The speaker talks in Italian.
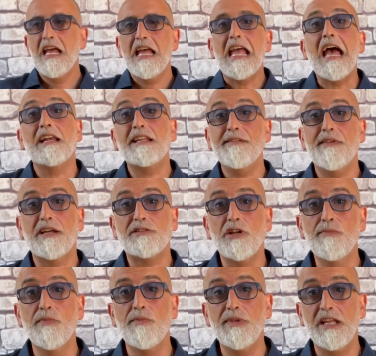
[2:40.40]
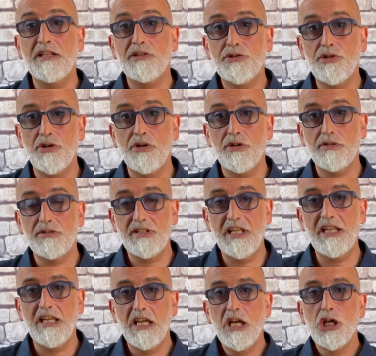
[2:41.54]
È arrivato il momento
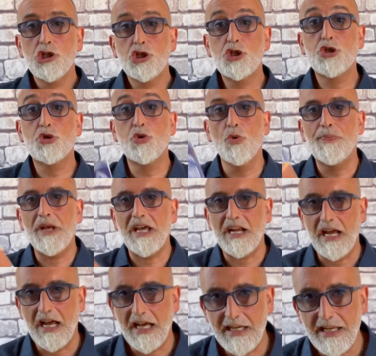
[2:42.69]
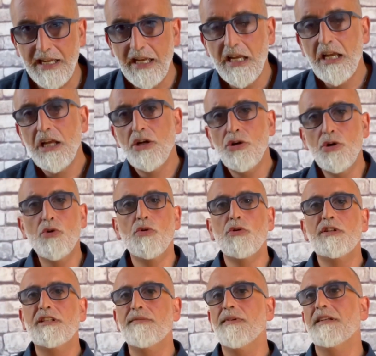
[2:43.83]
di superare
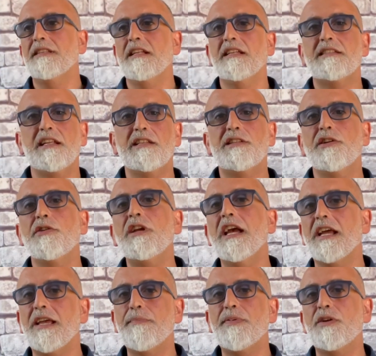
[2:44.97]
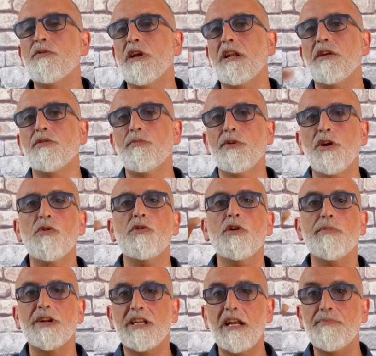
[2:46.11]
l'ultima delle tre teorie, che per lui è la numero uno
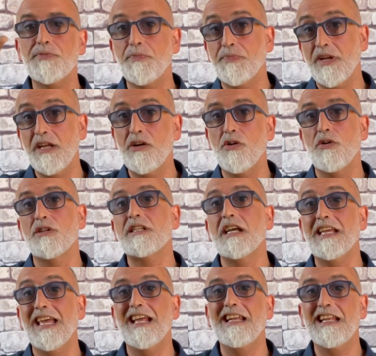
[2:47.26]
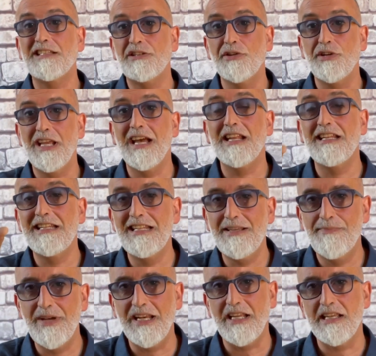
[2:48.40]
perché è la più pericolosa, che è la teoria
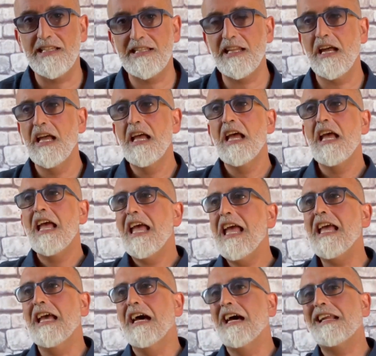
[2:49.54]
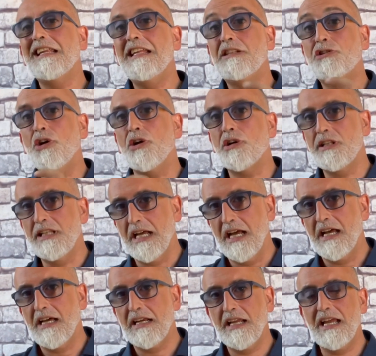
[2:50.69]
liberista, e
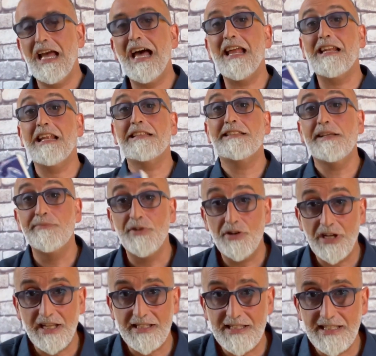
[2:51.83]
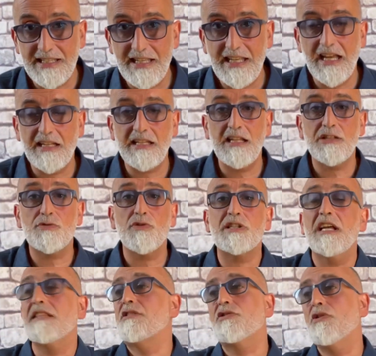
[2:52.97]
ritornare alla democrazia nel suo
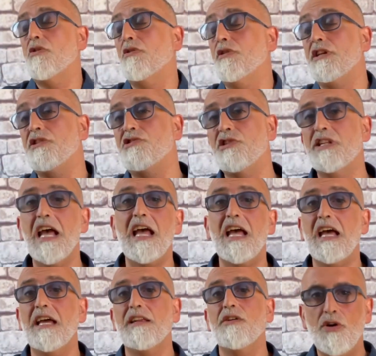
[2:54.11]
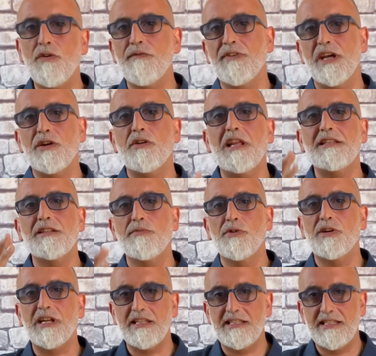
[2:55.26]
senso originario, ovvero la
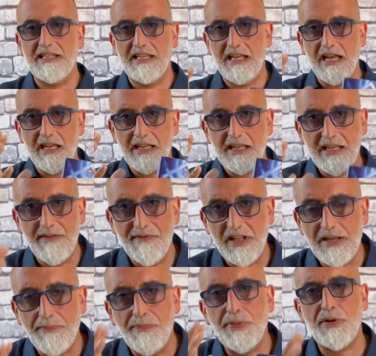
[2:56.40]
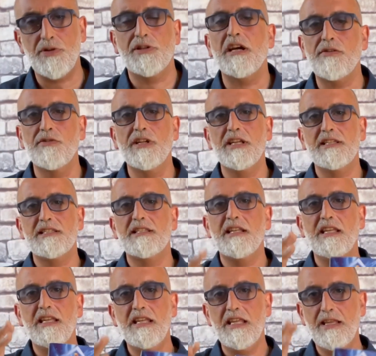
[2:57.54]
democrazia che vede
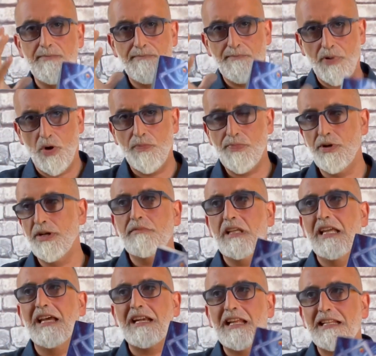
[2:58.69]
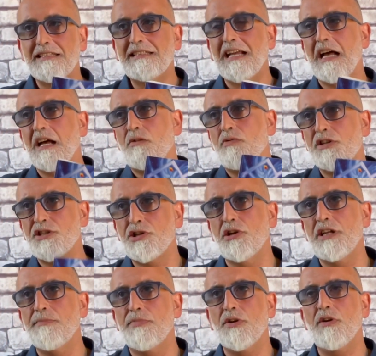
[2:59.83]
protagonisti i in realtà questo
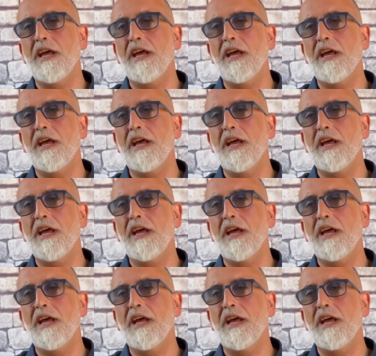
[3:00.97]
libro